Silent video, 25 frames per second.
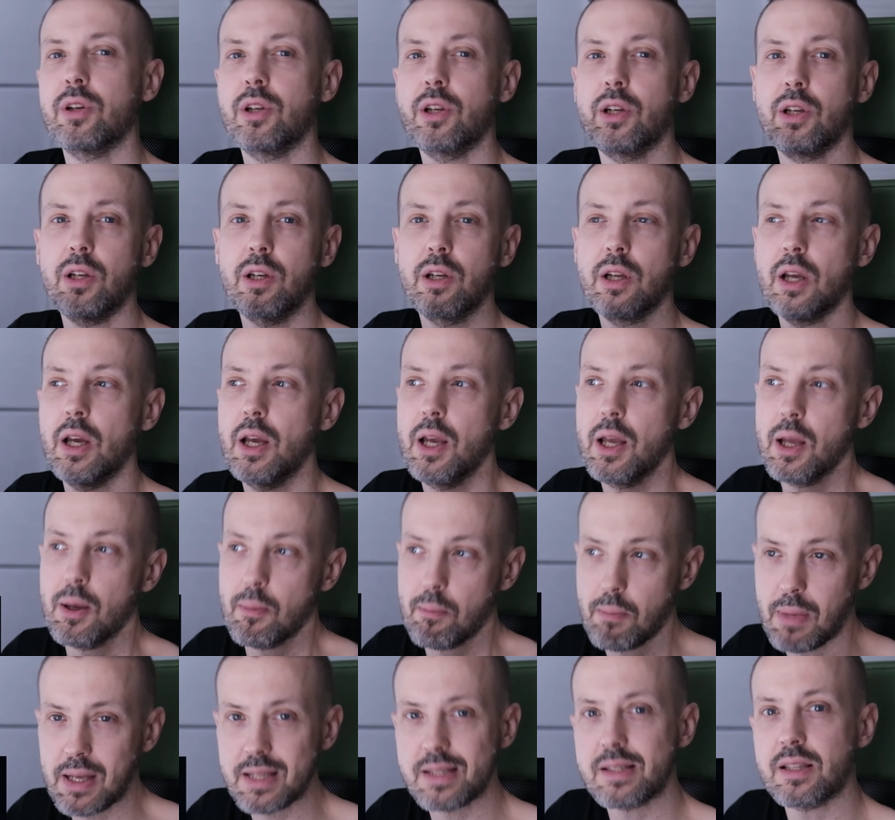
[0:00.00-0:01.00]
i
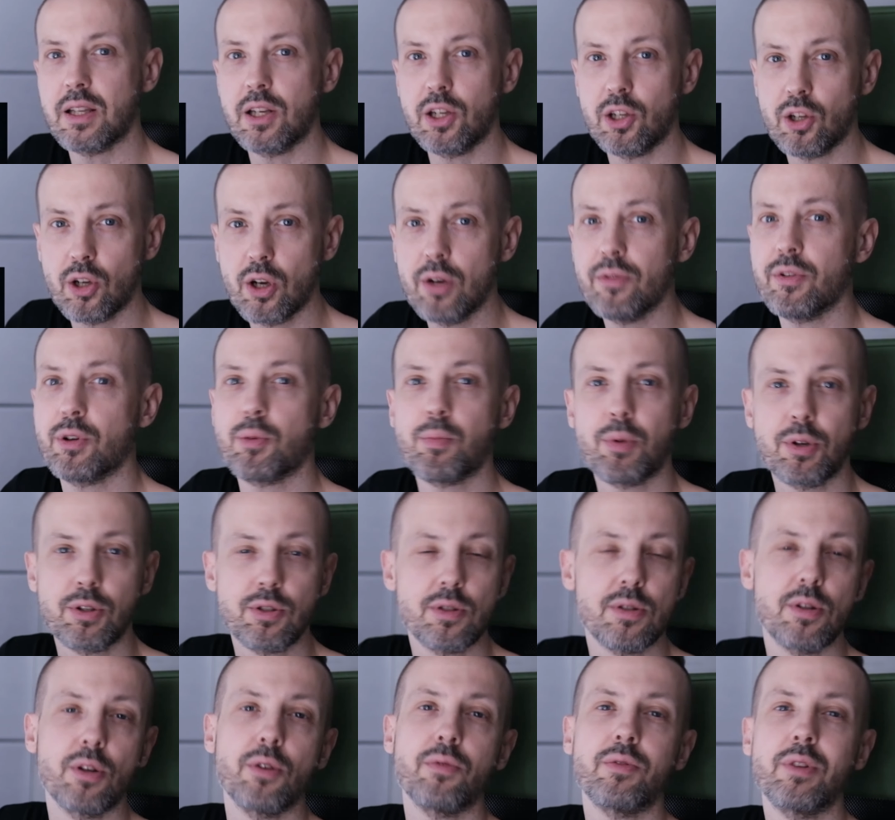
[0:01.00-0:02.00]
masteringowych
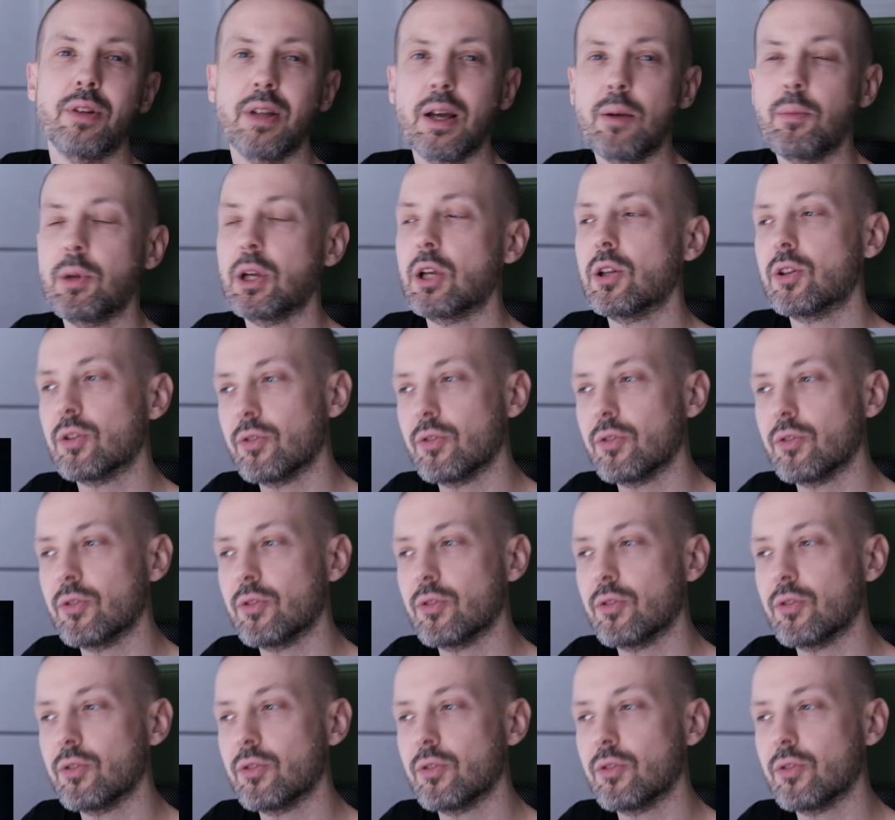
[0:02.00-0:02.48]
procesorów dynamiki,